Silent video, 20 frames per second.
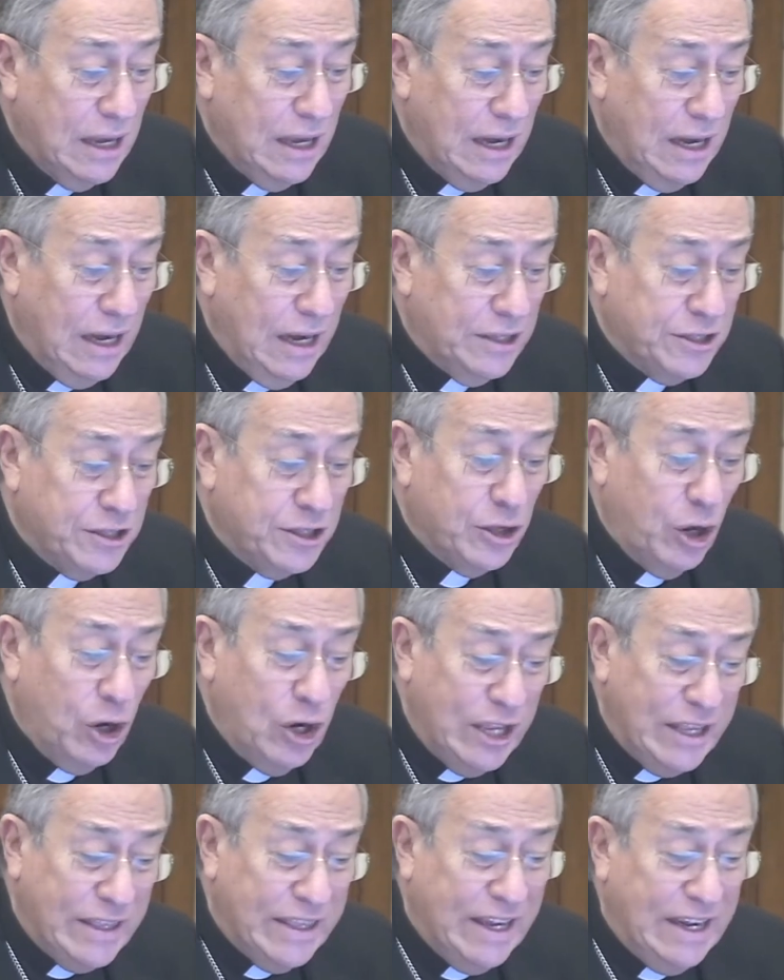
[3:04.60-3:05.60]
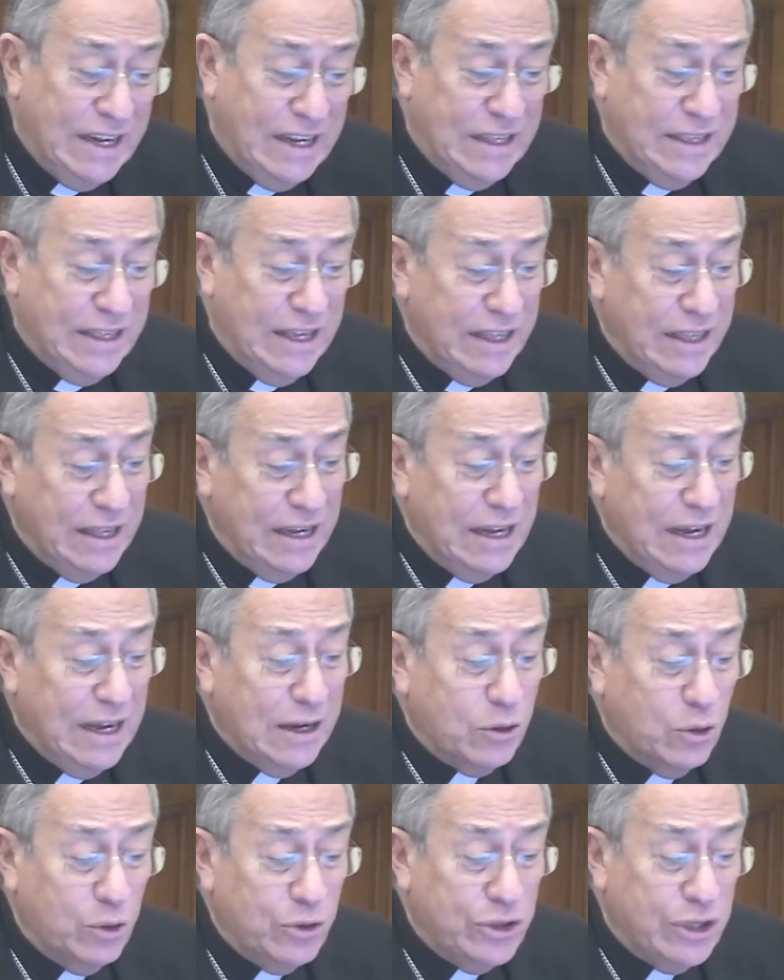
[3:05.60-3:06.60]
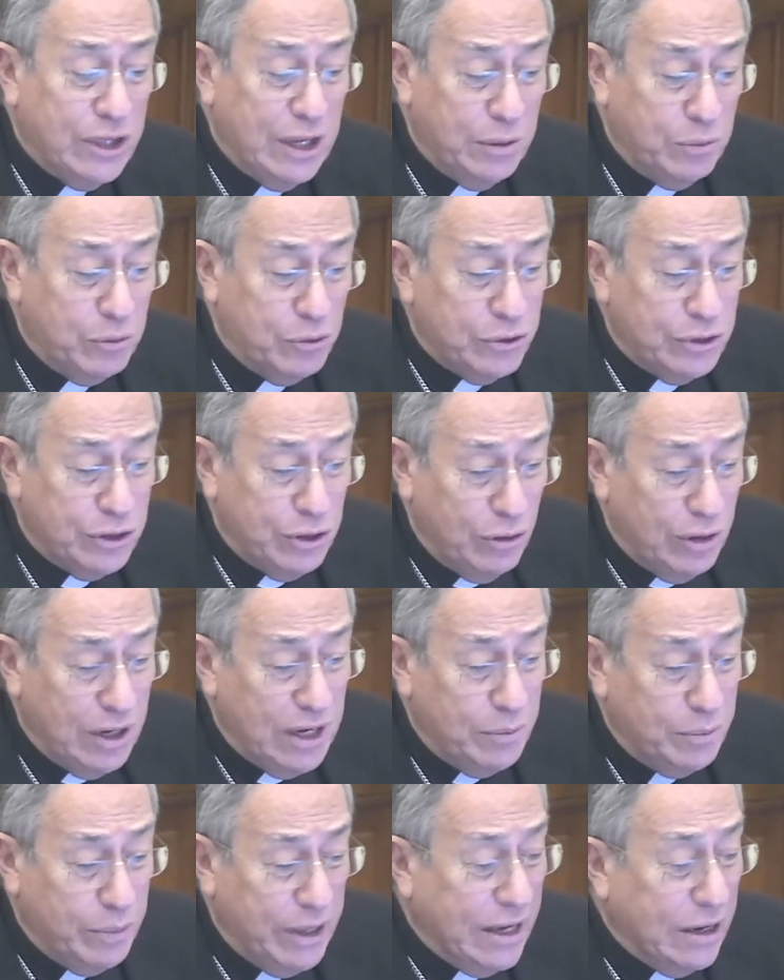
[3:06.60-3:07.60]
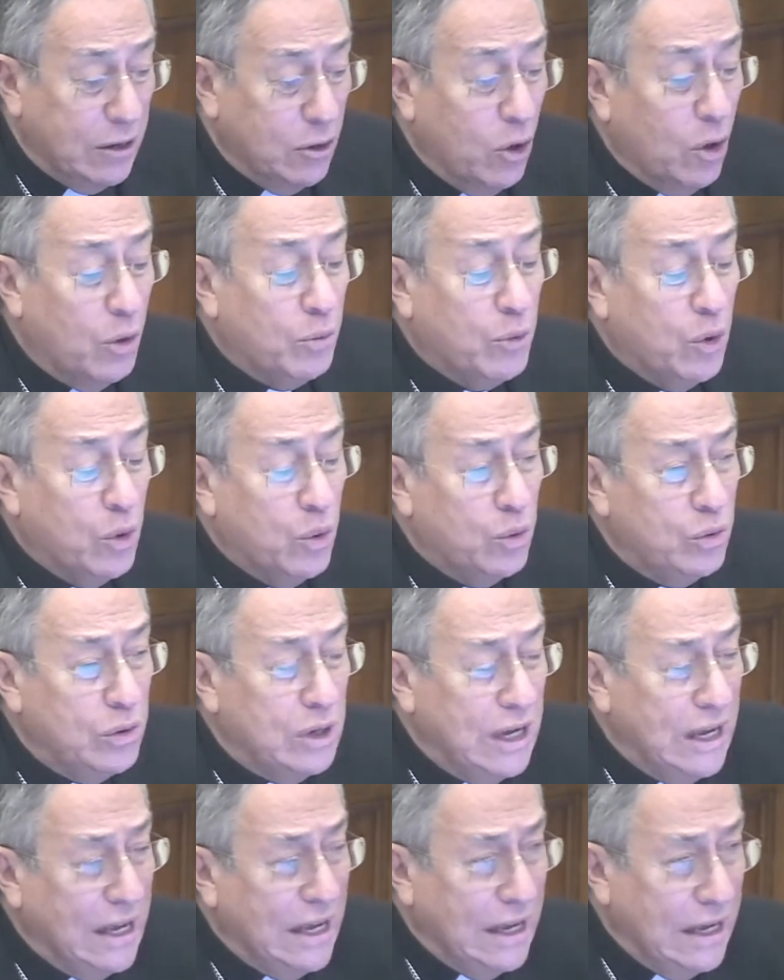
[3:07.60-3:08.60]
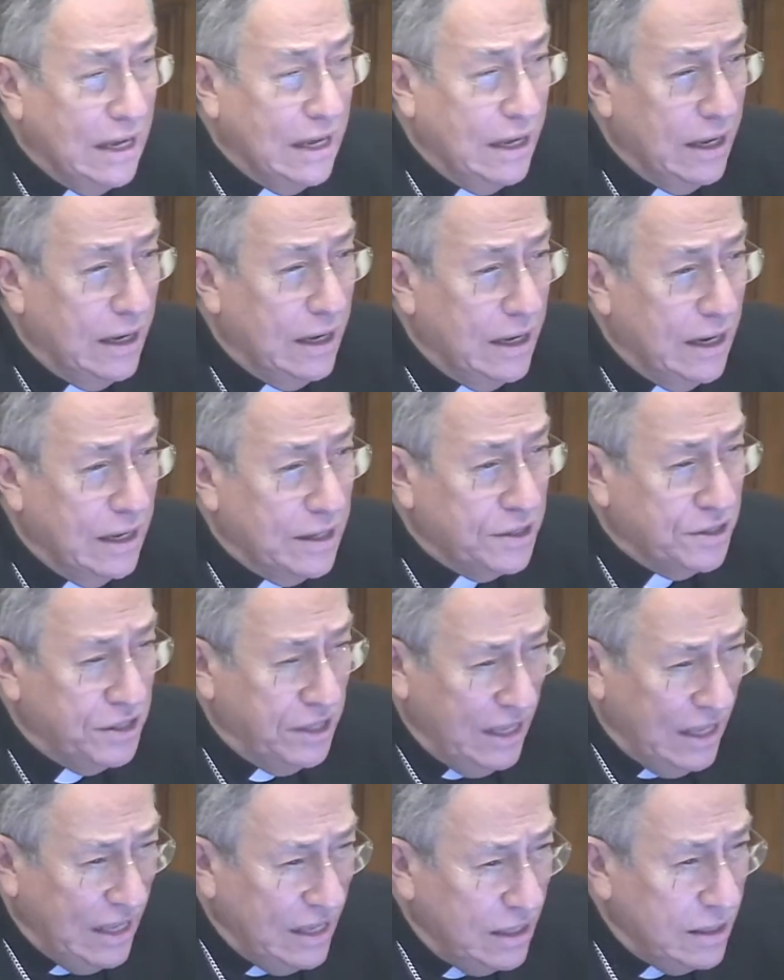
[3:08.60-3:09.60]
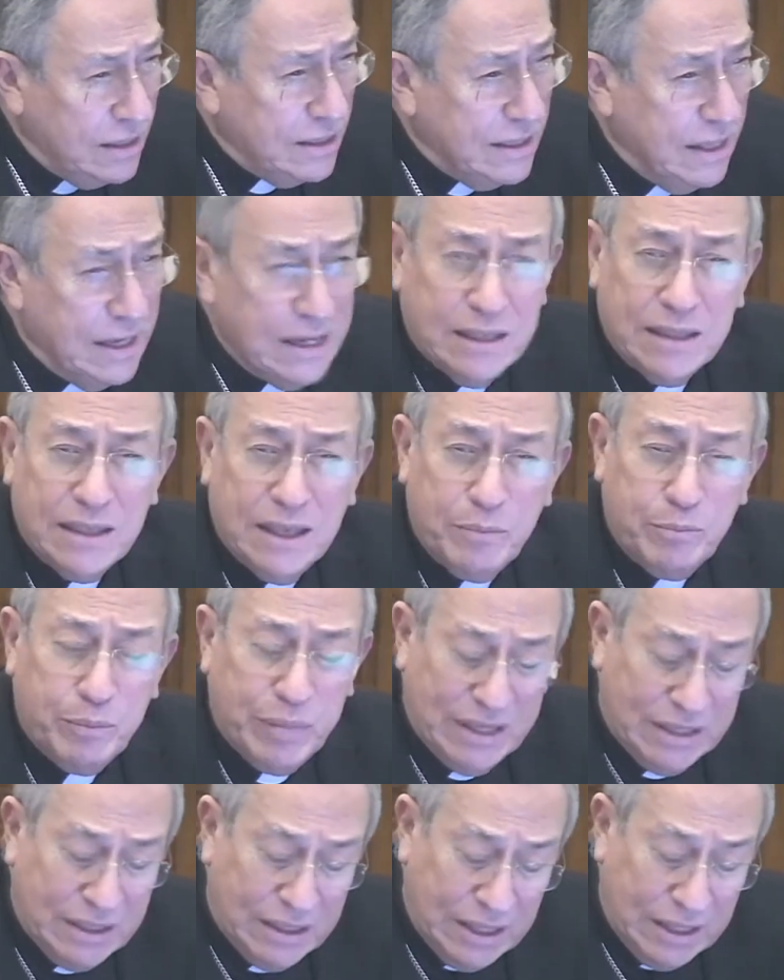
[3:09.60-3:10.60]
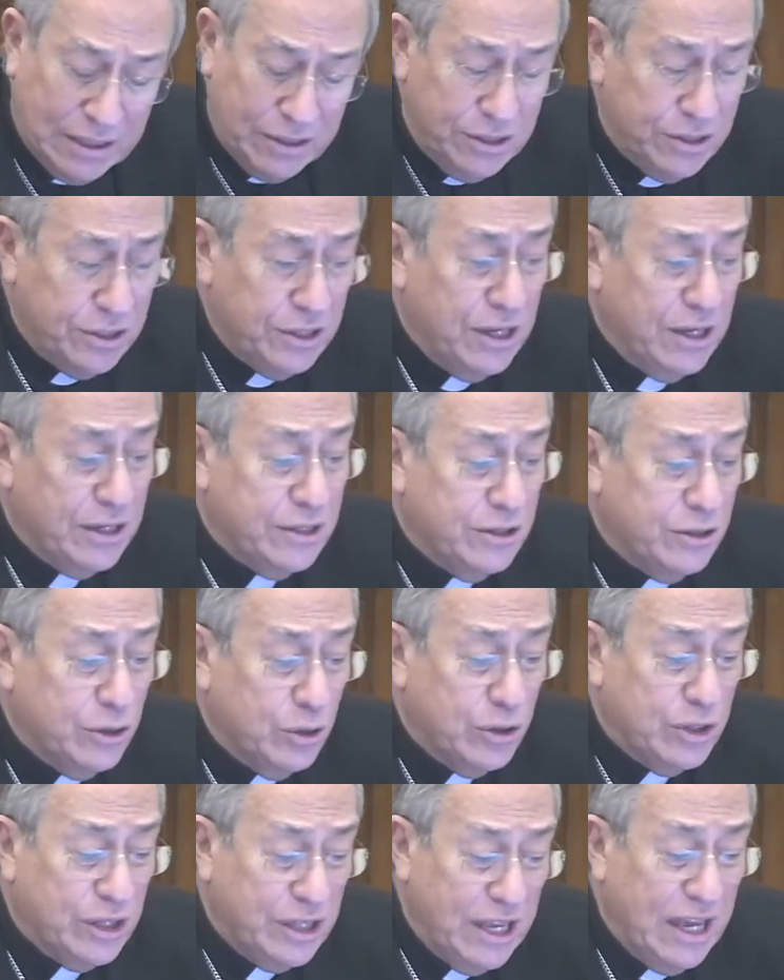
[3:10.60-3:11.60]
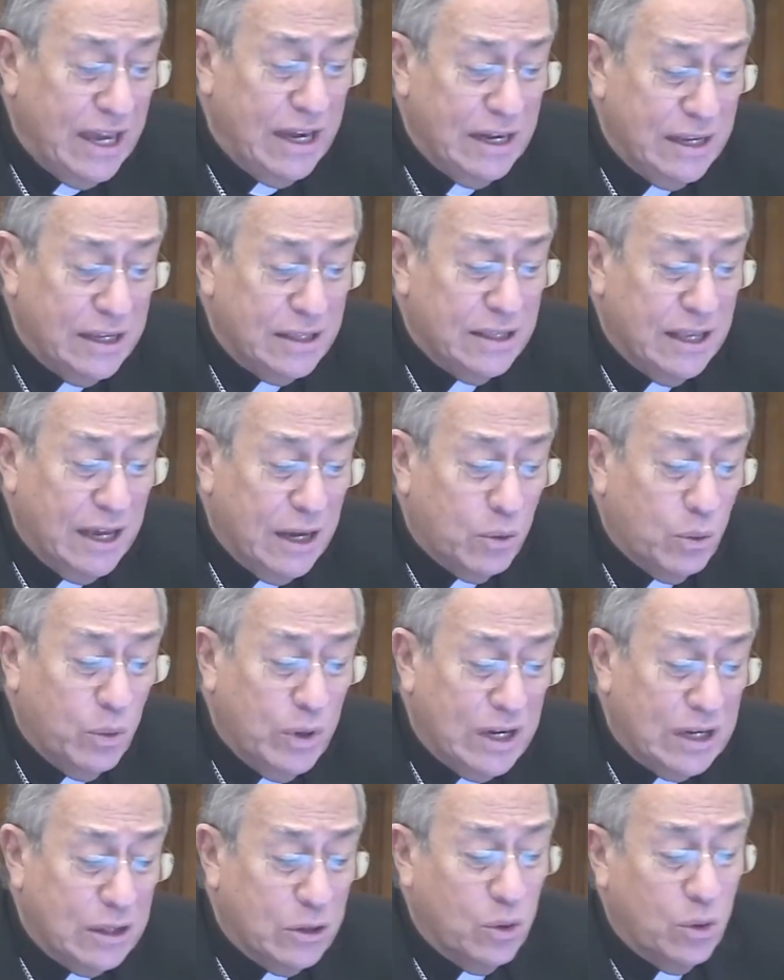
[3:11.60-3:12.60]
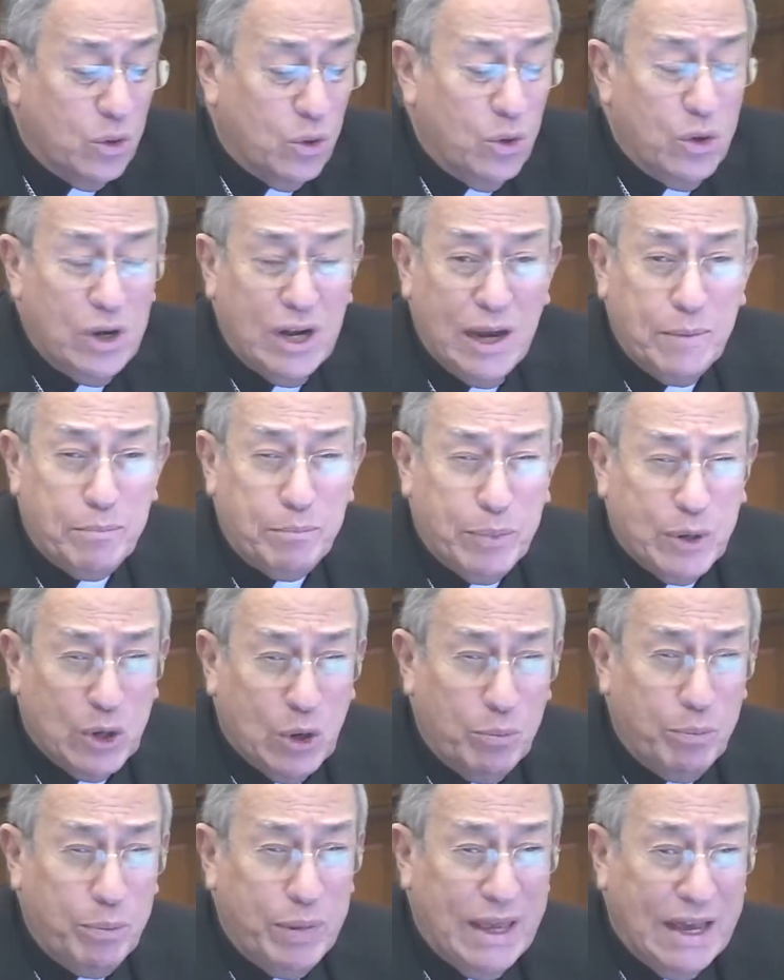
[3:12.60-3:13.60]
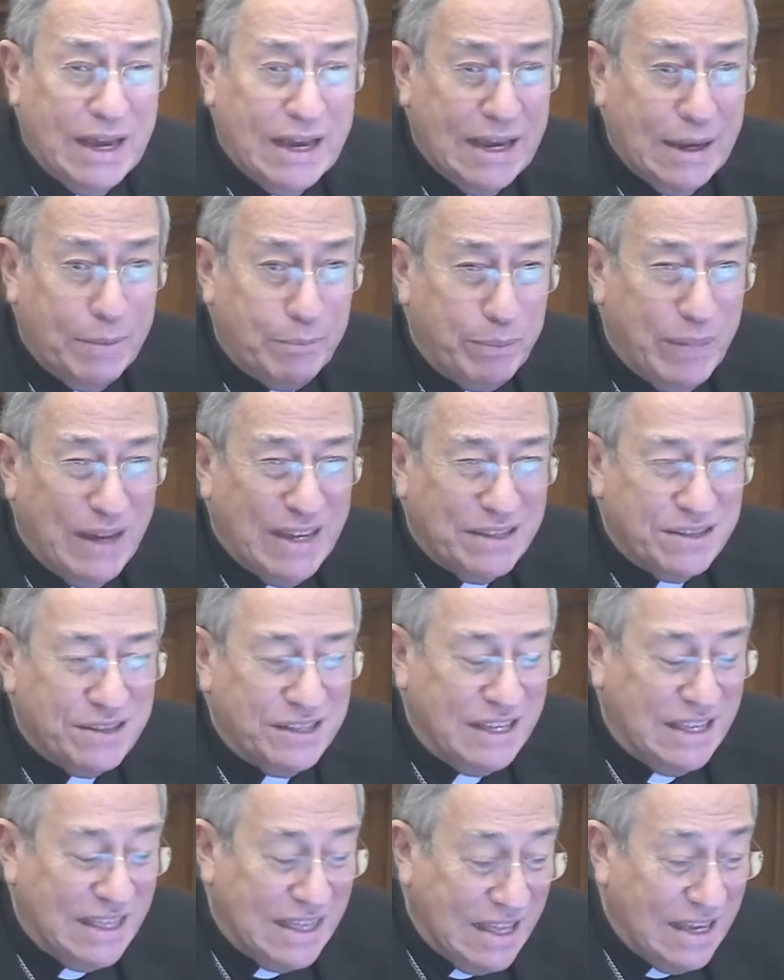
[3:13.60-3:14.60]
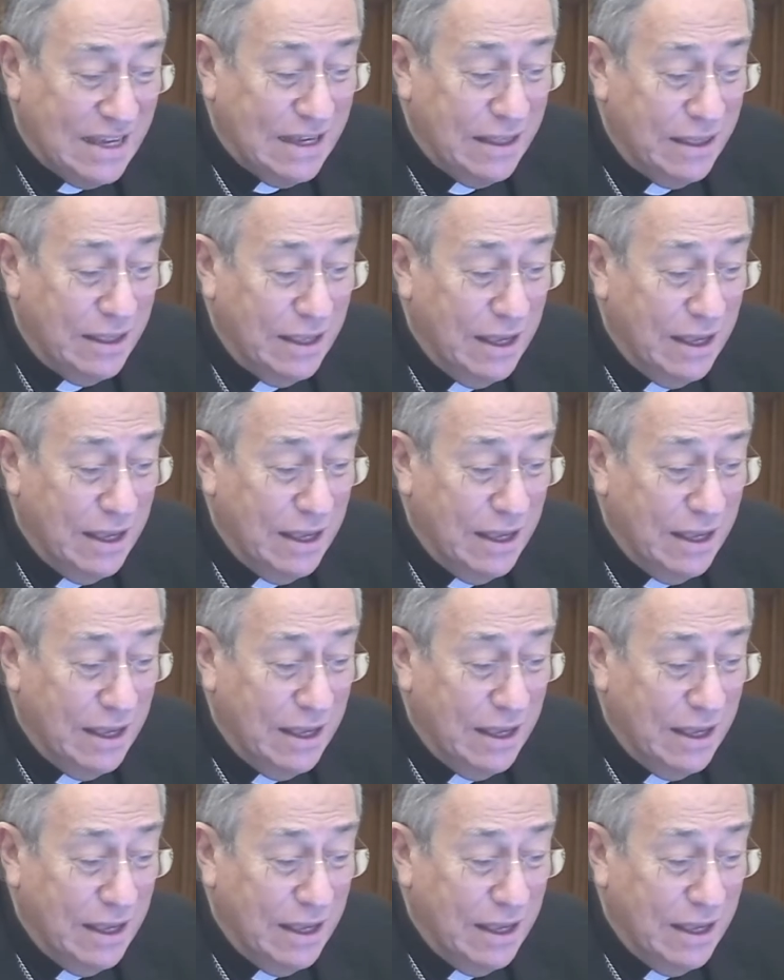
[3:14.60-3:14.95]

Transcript: La solidaridad es la contribución al bien común en las interdependencias sociales de acuerdo con la propia capacidad